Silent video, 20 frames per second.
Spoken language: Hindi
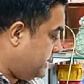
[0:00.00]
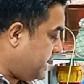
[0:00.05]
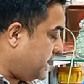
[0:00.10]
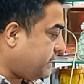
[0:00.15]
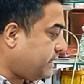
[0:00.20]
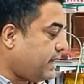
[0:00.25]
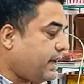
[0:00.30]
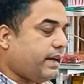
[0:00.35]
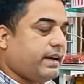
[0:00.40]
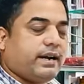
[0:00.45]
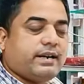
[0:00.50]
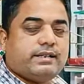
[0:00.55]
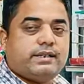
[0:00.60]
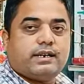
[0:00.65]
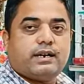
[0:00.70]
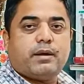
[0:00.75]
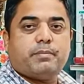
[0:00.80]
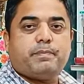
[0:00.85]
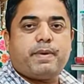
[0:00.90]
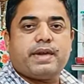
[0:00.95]
जाता है हर
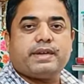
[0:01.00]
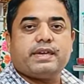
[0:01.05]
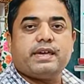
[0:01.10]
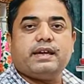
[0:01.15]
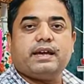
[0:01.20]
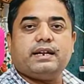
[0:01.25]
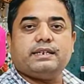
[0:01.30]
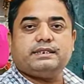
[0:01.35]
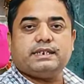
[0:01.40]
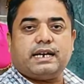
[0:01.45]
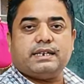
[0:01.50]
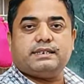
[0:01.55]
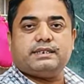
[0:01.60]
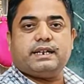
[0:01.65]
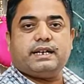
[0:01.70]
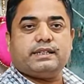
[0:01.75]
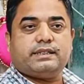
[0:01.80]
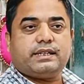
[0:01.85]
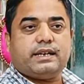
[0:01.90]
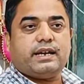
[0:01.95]
जगह पैकिंग का चार्ज
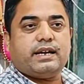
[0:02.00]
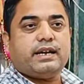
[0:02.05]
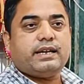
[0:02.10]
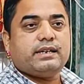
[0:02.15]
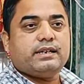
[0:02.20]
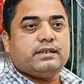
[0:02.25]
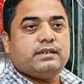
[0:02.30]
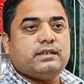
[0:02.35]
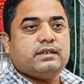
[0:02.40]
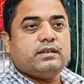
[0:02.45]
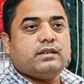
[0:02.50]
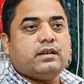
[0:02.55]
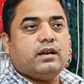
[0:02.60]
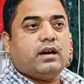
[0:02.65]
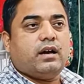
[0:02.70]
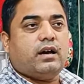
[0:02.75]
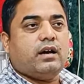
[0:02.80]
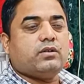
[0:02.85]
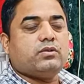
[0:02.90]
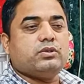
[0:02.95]
रहता है राइट सर
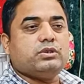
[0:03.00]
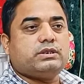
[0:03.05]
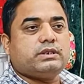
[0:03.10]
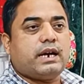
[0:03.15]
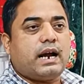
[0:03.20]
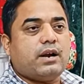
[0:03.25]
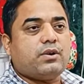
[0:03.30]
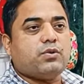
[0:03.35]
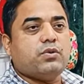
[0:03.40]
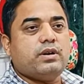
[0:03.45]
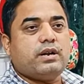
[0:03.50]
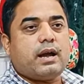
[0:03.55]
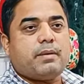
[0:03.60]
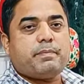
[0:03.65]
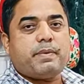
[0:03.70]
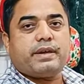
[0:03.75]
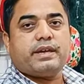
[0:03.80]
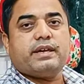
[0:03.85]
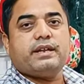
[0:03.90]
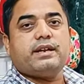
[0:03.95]
हाँ कुछ कार्टून का
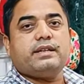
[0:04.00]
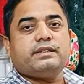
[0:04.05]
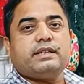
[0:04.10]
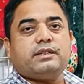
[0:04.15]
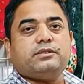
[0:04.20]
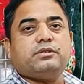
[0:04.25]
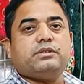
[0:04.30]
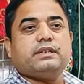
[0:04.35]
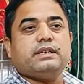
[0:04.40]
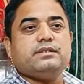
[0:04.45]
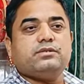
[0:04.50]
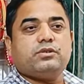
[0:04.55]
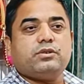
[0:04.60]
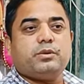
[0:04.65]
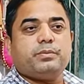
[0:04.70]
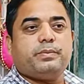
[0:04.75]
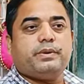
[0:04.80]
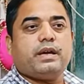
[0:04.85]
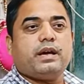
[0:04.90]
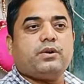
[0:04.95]
पैकिंग रहता है तो तीन सौ
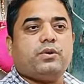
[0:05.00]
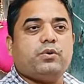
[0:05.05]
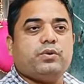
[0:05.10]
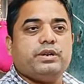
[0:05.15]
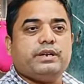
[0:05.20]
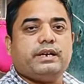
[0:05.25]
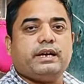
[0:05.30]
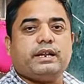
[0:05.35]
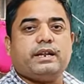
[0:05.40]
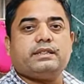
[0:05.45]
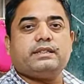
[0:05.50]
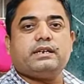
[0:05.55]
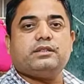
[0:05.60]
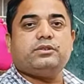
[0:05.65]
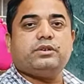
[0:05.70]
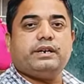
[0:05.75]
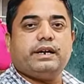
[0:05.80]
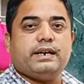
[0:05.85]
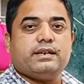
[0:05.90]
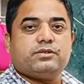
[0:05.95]
रुपया गोनी का रहता है
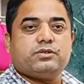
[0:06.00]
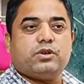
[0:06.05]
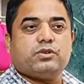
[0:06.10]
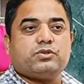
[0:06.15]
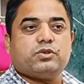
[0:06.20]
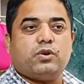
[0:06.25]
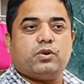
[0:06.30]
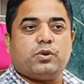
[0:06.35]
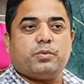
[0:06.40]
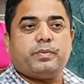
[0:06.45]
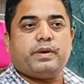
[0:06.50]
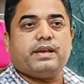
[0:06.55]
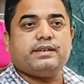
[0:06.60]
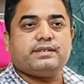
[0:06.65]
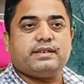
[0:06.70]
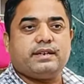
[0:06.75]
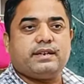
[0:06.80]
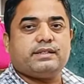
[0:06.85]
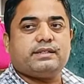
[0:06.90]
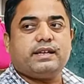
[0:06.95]
तो डेढ़ सौ सौ रुपया
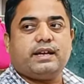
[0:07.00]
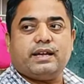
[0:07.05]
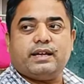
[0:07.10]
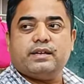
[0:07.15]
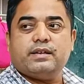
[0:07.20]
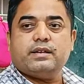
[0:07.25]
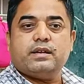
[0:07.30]
ऐसा रहता है